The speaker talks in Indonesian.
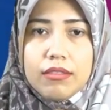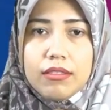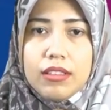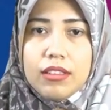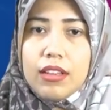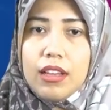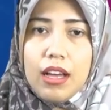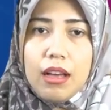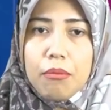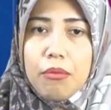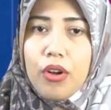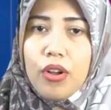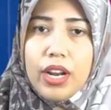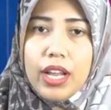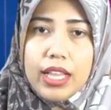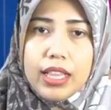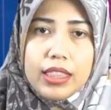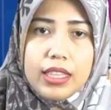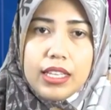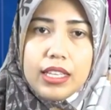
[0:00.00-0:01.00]
tidak
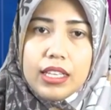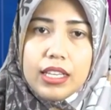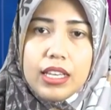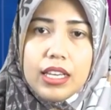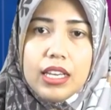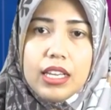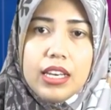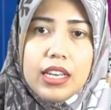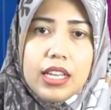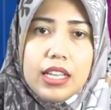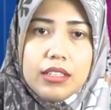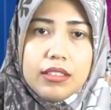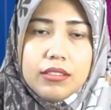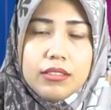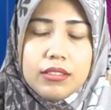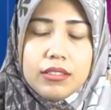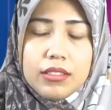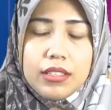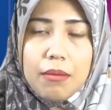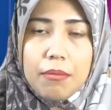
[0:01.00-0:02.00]
boleh tinggi
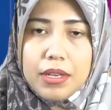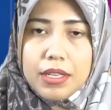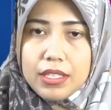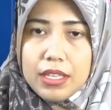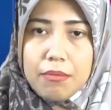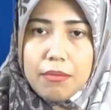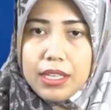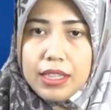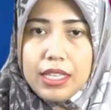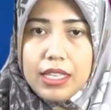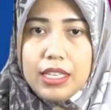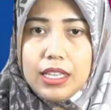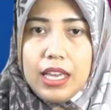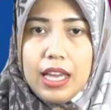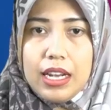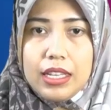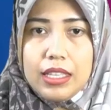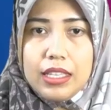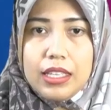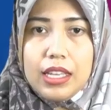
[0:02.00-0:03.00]
dan sama-sama tinggi
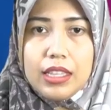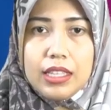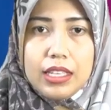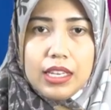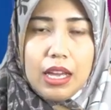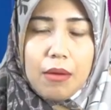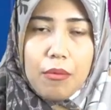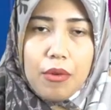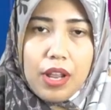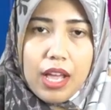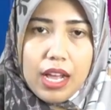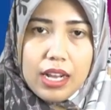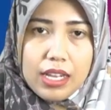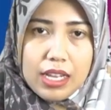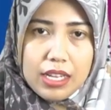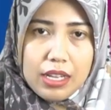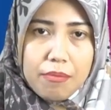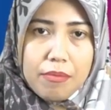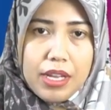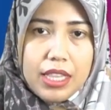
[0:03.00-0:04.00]
artinya tidak boleh
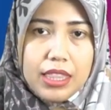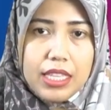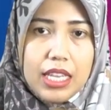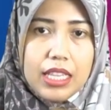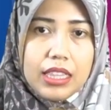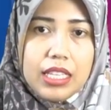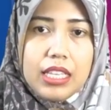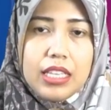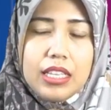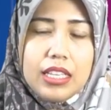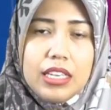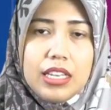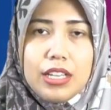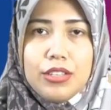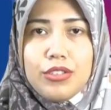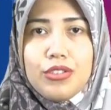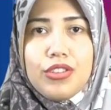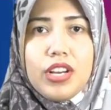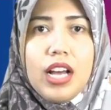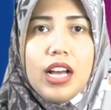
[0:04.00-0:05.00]
angka kematian tinggi
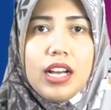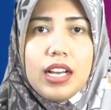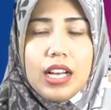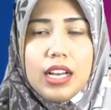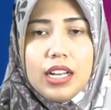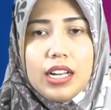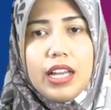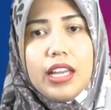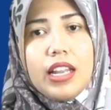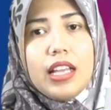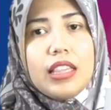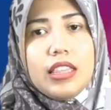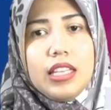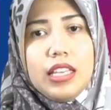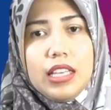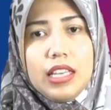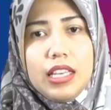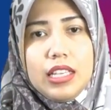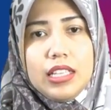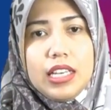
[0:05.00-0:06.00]
dan juga angka kelahiran
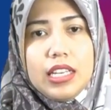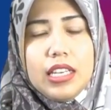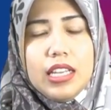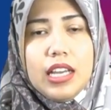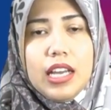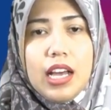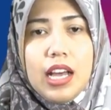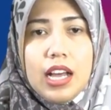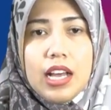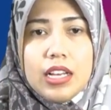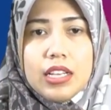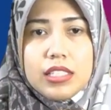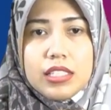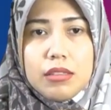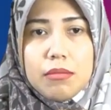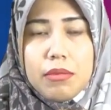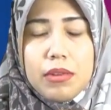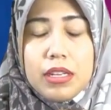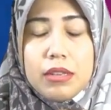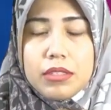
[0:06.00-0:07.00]
tinggi jadi
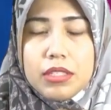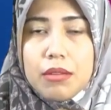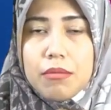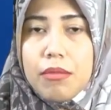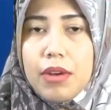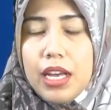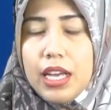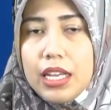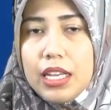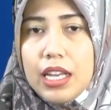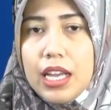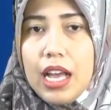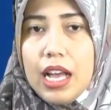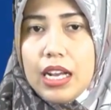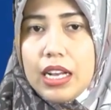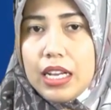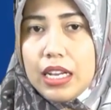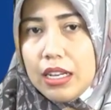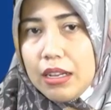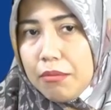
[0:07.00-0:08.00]
sebaiknya
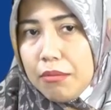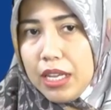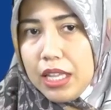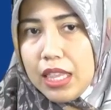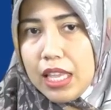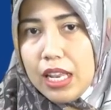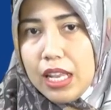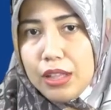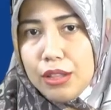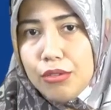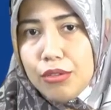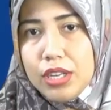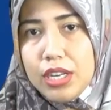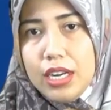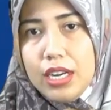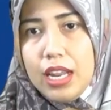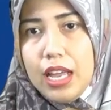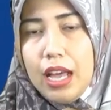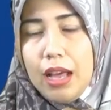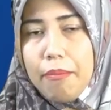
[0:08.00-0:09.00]
angka kematian itu
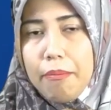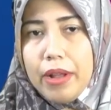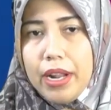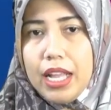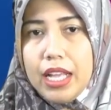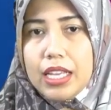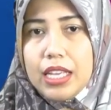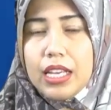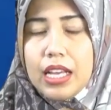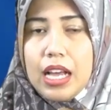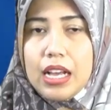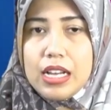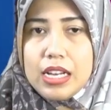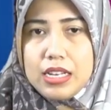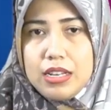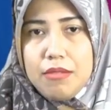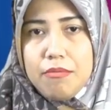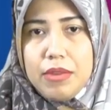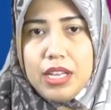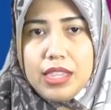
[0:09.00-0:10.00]
rendah apalagi
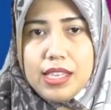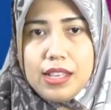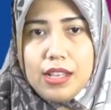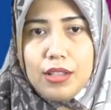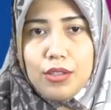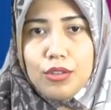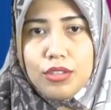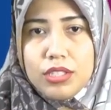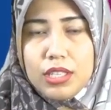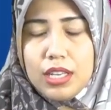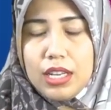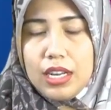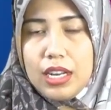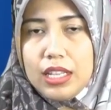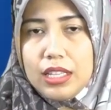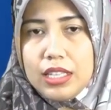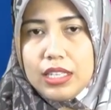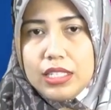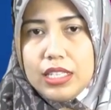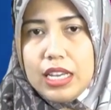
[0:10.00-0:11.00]
angka kematian itu
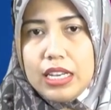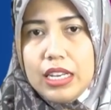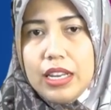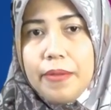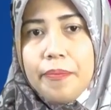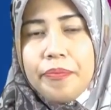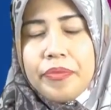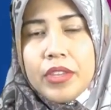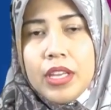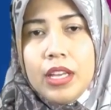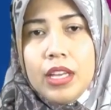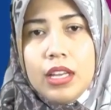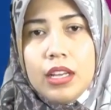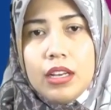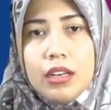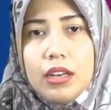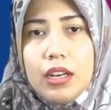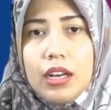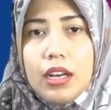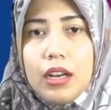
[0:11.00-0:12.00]
sering terjadi
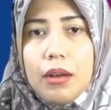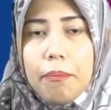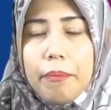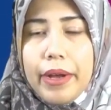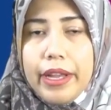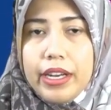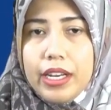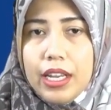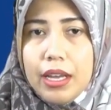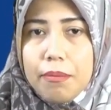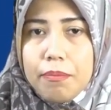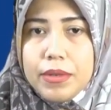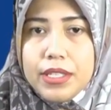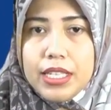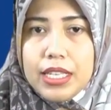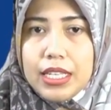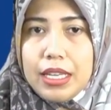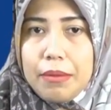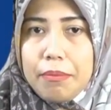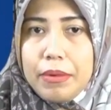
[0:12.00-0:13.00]
uh, pada
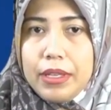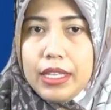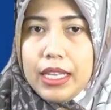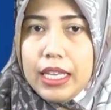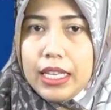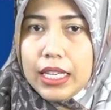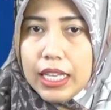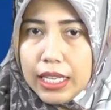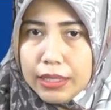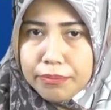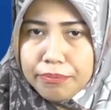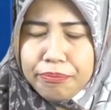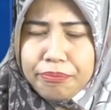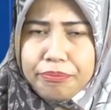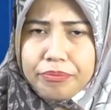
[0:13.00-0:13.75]
penyakit-penyakit